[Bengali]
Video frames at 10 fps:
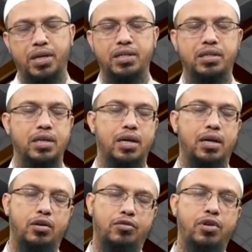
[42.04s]
বাট
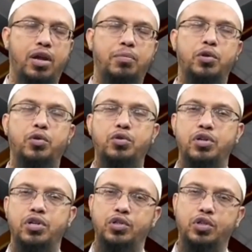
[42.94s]
নফল আমলগুলো
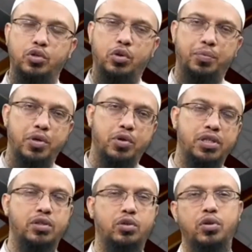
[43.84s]
যত গোপনে
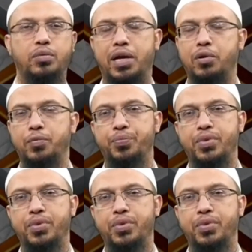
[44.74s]
করা যায় ততই ভালো